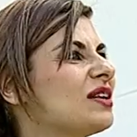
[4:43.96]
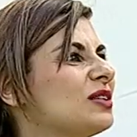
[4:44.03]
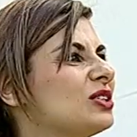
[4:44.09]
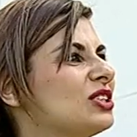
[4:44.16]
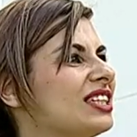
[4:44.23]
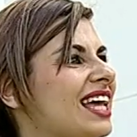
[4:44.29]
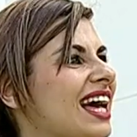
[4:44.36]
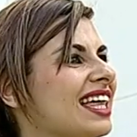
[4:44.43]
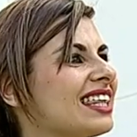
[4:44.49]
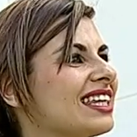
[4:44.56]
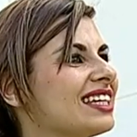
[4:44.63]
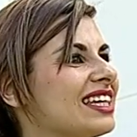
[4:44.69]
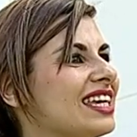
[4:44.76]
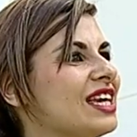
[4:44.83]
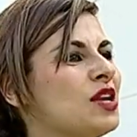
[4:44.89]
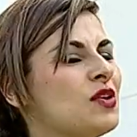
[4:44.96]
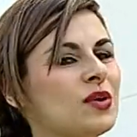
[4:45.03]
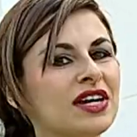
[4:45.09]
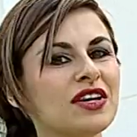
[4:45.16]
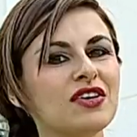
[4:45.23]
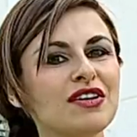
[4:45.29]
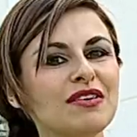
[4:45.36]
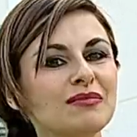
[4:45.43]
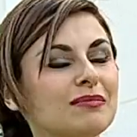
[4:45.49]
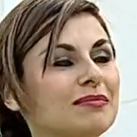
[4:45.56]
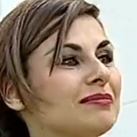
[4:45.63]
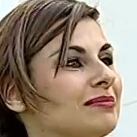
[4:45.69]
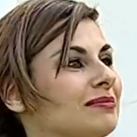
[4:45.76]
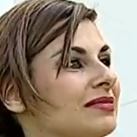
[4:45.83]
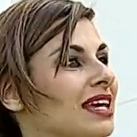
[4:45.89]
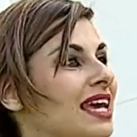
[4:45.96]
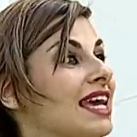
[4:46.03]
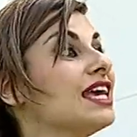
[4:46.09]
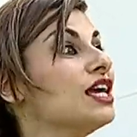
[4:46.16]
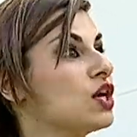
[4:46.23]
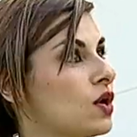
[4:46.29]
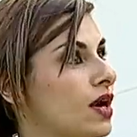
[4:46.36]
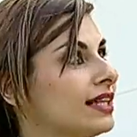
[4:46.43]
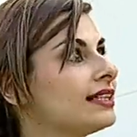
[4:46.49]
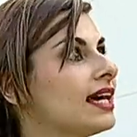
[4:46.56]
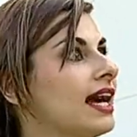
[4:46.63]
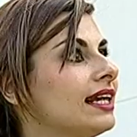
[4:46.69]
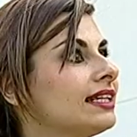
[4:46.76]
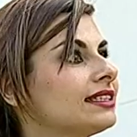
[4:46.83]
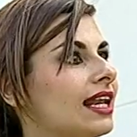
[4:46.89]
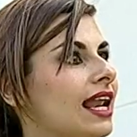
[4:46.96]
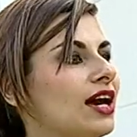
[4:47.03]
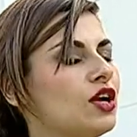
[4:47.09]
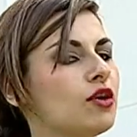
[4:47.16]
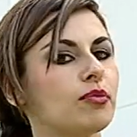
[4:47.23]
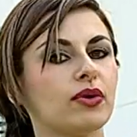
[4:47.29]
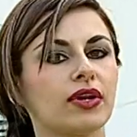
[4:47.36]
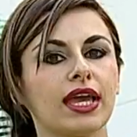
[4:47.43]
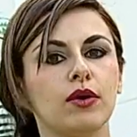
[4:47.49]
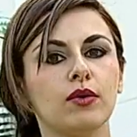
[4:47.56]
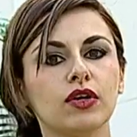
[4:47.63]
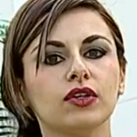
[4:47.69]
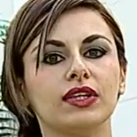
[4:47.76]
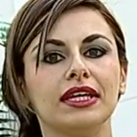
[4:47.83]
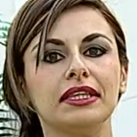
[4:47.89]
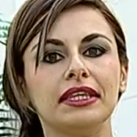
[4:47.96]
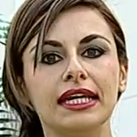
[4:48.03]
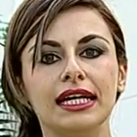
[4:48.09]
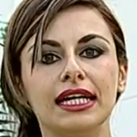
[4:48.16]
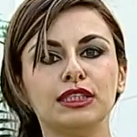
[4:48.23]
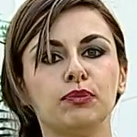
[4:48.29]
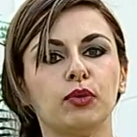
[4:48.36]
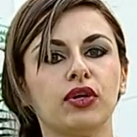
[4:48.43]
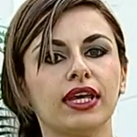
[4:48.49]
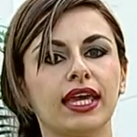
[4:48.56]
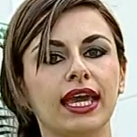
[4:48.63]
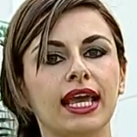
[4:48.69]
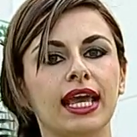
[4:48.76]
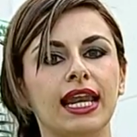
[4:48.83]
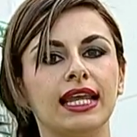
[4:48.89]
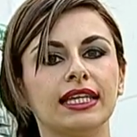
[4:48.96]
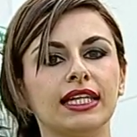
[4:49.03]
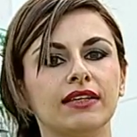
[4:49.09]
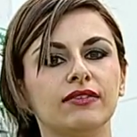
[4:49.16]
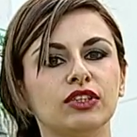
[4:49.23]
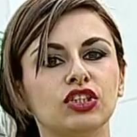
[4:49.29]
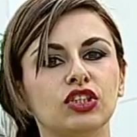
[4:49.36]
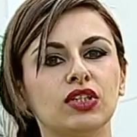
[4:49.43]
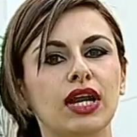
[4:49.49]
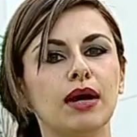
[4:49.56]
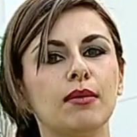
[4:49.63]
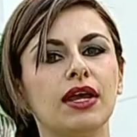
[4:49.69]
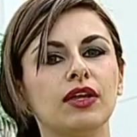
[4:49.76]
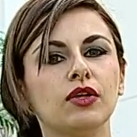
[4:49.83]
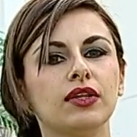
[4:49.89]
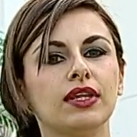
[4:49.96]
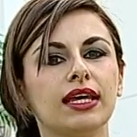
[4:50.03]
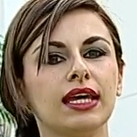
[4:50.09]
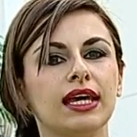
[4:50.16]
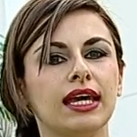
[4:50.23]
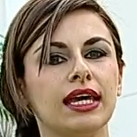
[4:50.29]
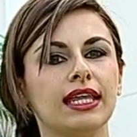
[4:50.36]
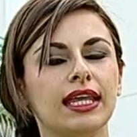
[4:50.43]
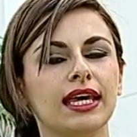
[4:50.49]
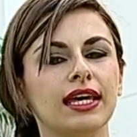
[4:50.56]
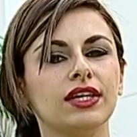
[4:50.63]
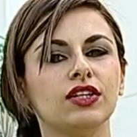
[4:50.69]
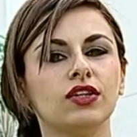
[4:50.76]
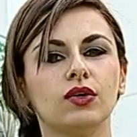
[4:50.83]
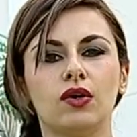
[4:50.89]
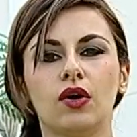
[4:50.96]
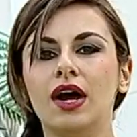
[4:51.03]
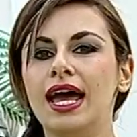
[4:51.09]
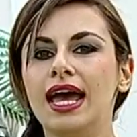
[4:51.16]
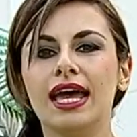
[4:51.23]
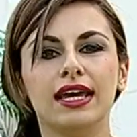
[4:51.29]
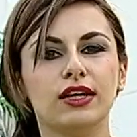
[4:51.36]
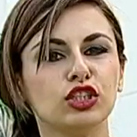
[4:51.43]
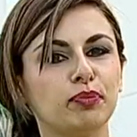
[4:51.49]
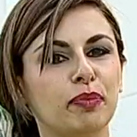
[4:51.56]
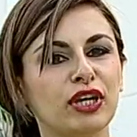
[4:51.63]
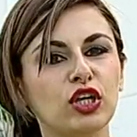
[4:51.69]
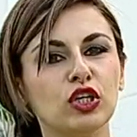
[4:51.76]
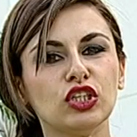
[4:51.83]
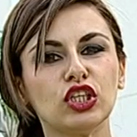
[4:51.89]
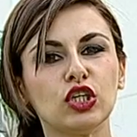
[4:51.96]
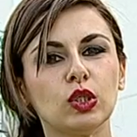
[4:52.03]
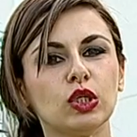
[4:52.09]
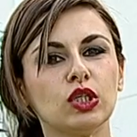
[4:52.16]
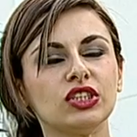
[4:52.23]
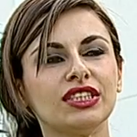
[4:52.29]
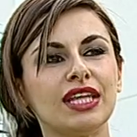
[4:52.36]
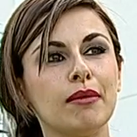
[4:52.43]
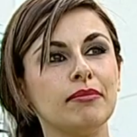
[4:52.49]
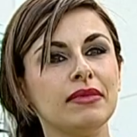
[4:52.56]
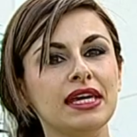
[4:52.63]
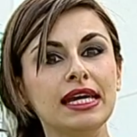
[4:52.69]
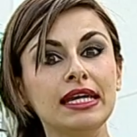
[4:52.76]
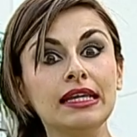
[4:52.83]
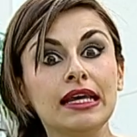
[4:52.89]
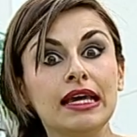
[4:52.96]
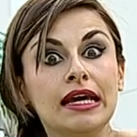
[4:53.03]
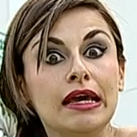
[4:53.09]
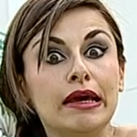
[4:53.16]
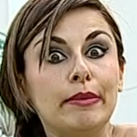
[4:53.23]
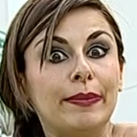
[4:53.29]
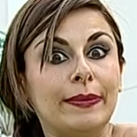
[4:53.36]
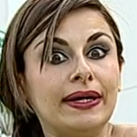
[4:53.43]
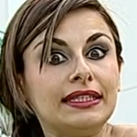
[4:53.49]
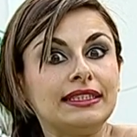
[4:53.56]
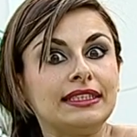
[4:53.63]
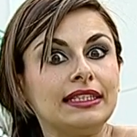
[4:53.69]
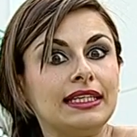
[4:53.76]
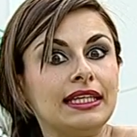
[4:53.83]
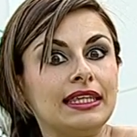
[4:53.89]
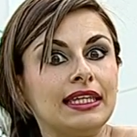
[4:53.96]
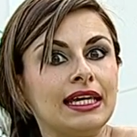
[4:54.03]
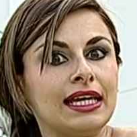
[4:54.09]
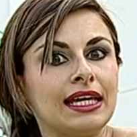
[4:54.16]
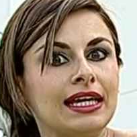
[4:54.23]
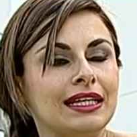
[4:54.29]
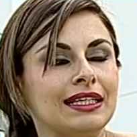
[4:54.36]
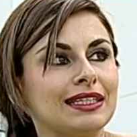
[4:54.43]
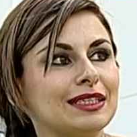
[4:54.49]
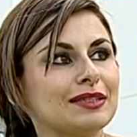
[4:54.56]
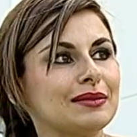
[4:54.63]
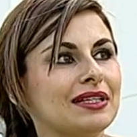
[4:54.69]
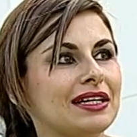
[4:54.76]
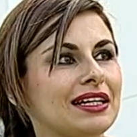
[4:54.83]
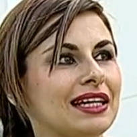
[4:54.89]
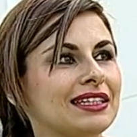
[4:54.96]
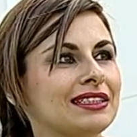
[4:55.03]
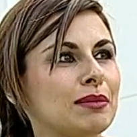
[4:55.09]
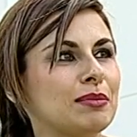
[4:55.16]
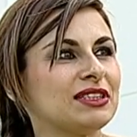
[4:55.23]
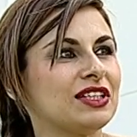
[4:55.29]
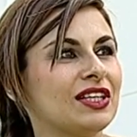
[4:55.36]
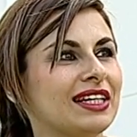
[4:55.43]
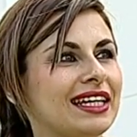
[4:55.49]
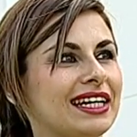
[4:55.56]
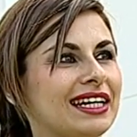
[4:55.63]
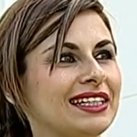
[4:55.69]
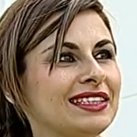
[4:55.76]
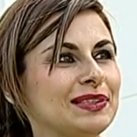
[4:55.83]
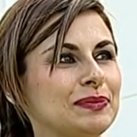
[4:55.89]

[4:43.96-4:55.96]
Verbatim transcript: curiosidad. Y luego... con las ganas, luego cuando la viste. Y con las ganas, claro, porque luego te enteras, porque la televisión ha hablado de ello, los periódicos también pues si dicen, se ha pasado el tren.